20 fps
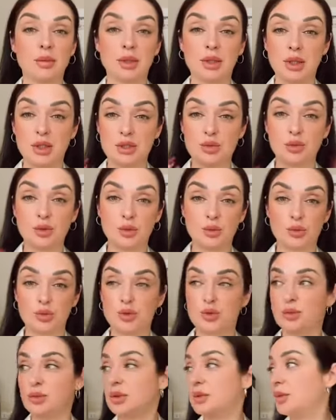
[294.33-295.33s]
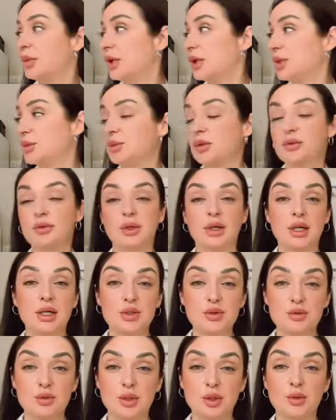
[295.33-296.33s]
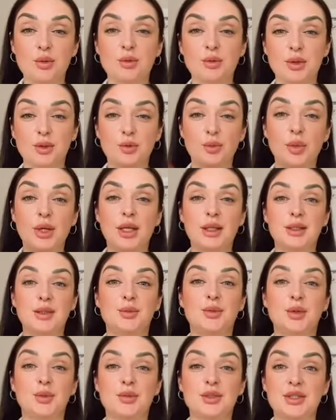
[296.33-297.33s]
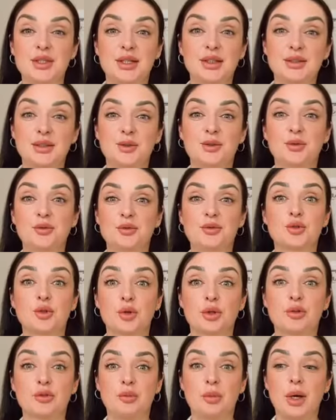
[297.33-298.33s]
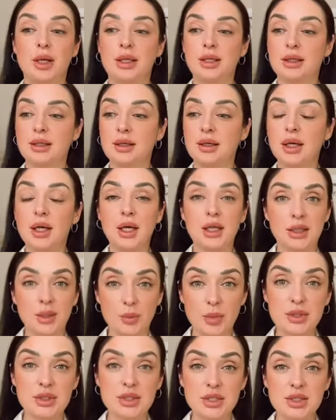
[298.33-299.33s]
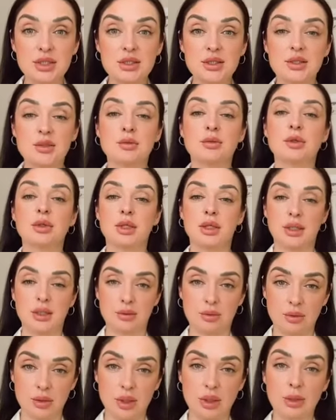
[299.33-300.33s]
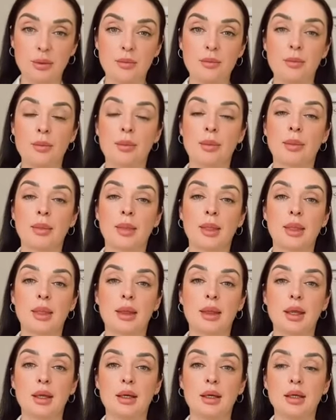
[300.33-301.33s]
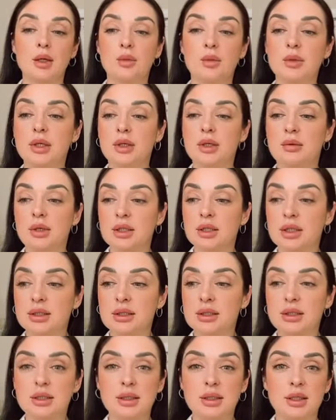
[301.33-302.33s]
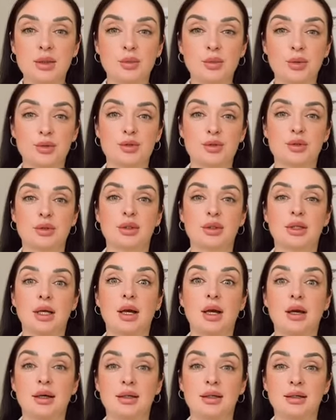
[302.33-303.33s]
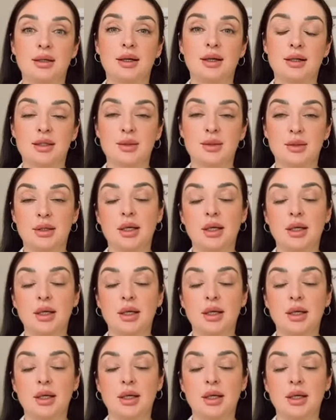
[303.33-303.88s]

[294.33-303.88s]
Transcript: насколько можно быть бледным африканцем, да, он такой бледный прибежал, такой в шоке, в панике. Ты постишься сегодня? Я говорю, да. И он мне говорит, это, это просто как, как